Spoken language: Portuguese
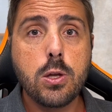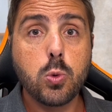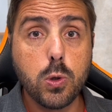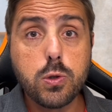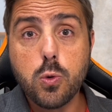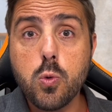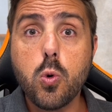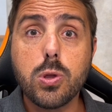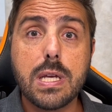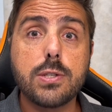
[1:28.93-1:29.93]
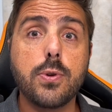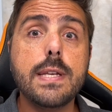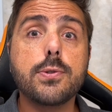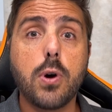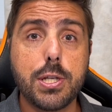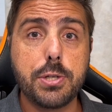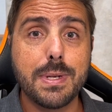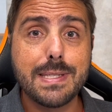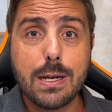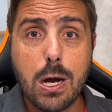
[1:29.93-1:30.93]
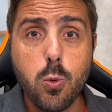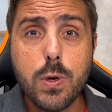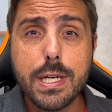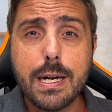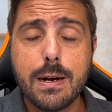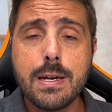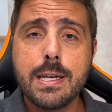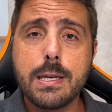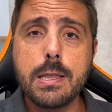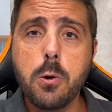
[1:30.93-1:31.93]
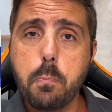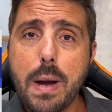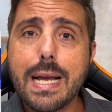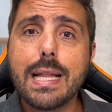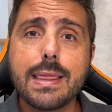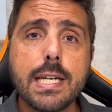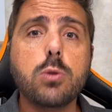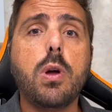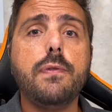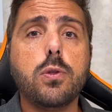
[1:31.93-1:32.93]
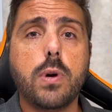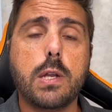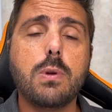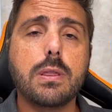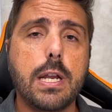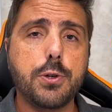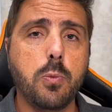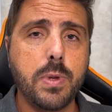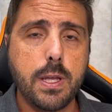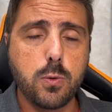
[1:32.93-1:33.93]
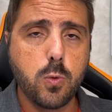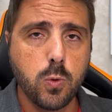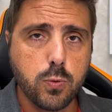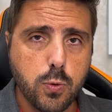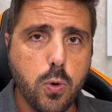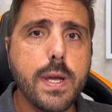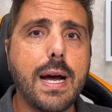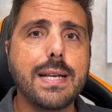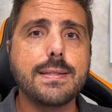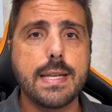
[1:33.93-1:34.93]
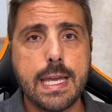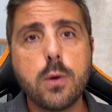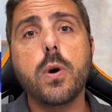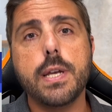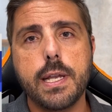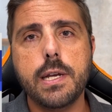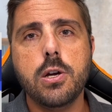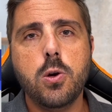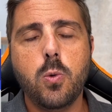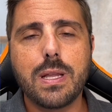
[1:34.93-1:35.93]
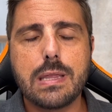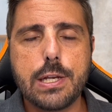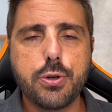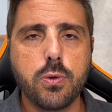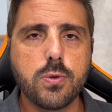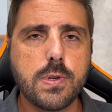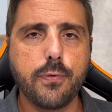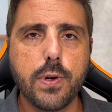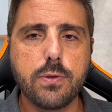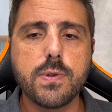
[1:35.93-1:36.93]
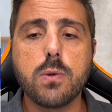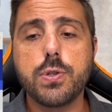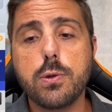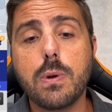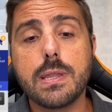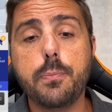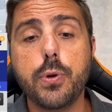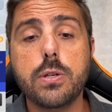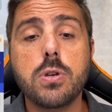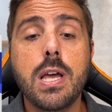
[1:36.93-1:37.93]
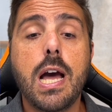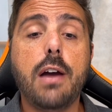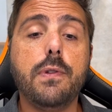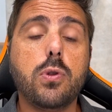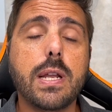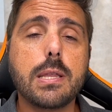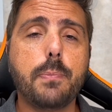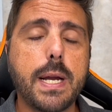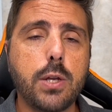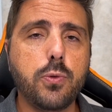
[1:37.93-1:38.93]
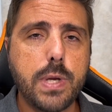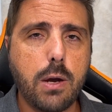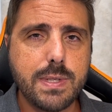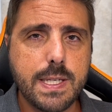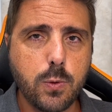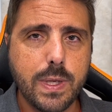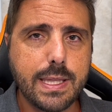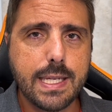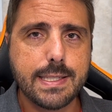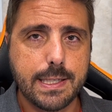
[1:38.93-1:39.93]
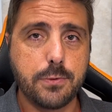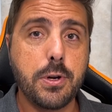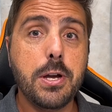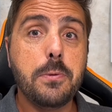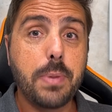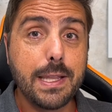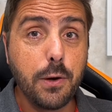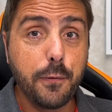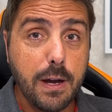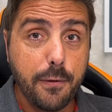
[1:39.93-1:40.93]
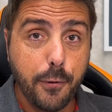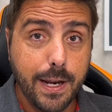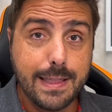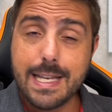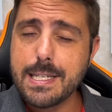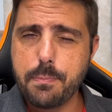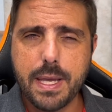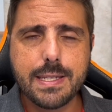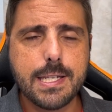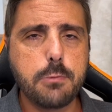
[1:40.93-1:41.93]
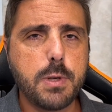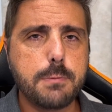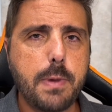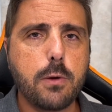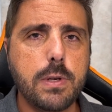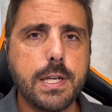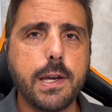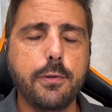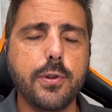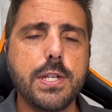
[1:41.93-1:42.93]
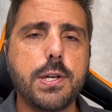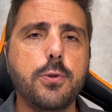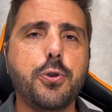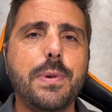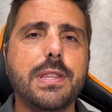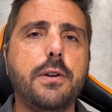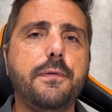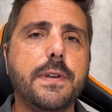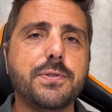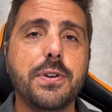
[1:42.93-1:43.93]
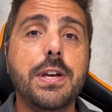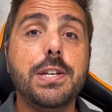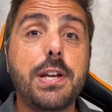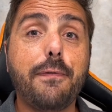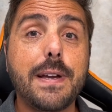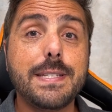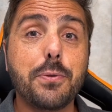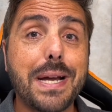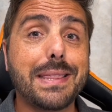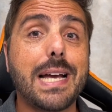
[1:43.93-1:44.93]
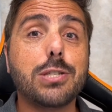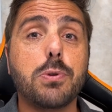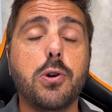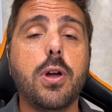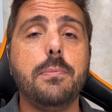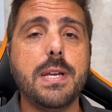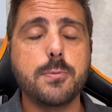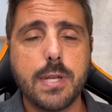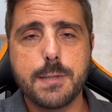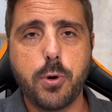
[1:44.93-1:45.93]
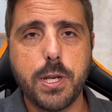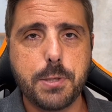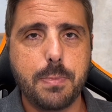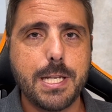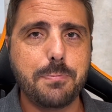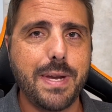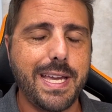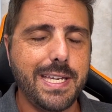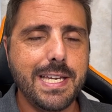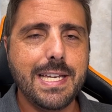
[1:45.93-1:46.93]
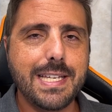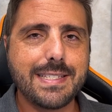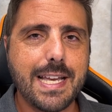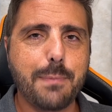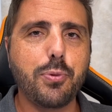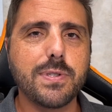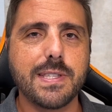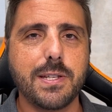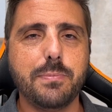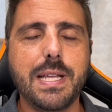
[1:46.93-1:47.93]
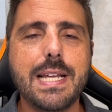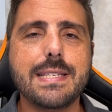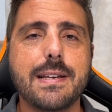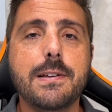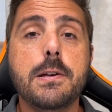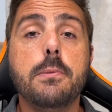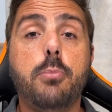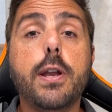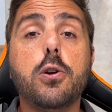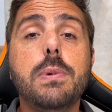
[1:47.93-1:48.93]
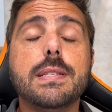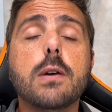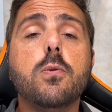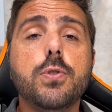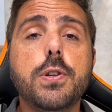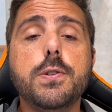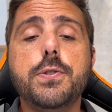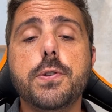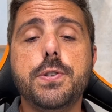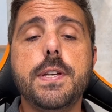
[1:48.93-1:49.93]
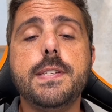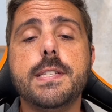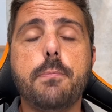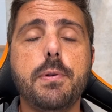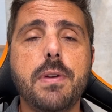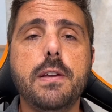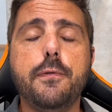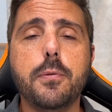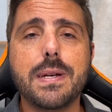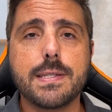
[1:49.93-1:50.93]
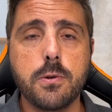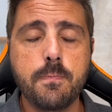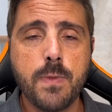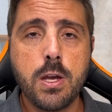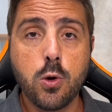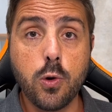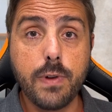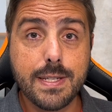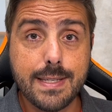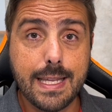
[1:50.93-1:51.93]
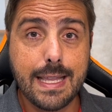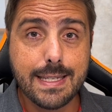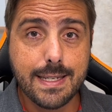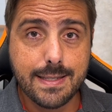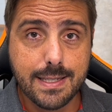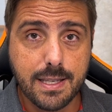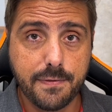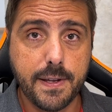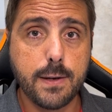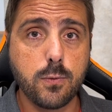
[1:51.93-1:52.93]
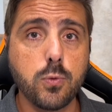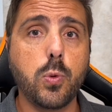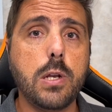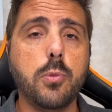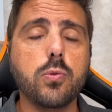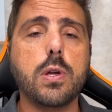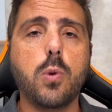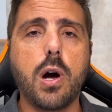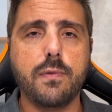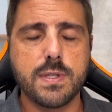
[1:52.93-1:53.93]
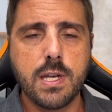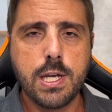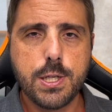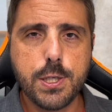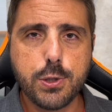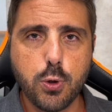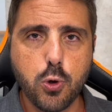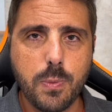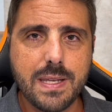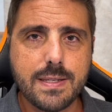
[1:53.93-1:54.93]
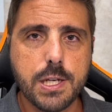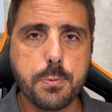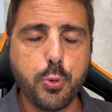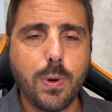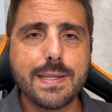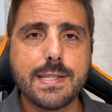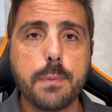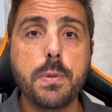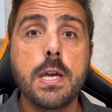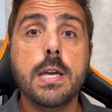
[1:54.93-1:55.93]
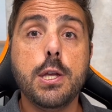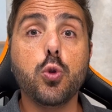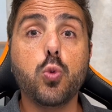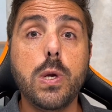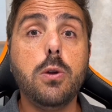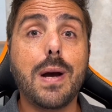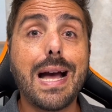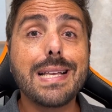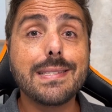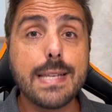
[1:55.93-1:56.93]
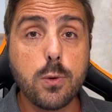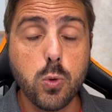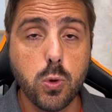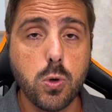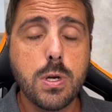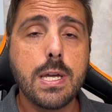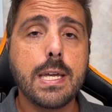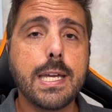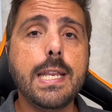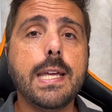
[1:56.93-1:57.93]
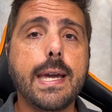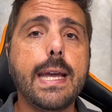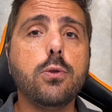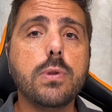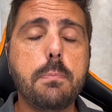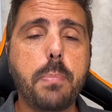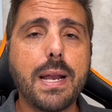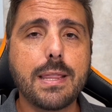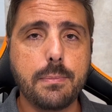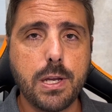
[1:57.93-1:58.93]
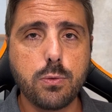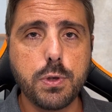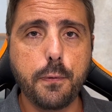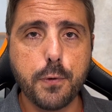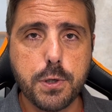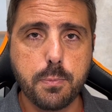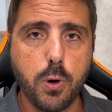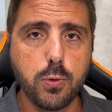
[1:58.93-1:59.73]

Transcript: todos com cotações ótimas. A única que não paga tanto é a vitória do Atlético Mineiro contra o Goiás em Goiânia. O Atlético é um dos favoritos ao título, até por isso a vitória está pagando R$ 1,55. Para não ficar fora dessa, é bem simples, pega o link que eu vou deixar no comentário fixo, já faz seu cadastro agora mesmo na SportBet BR e sai apostando, beleza? Bora começar com um giro de notícias e a primeira informação. Conversei nessa sexta-feira com o Duílio Monteiro Alves. A gente trocou mensagem por WhatsApp e o Duílio assegurou que ninguém do departamento de futebol do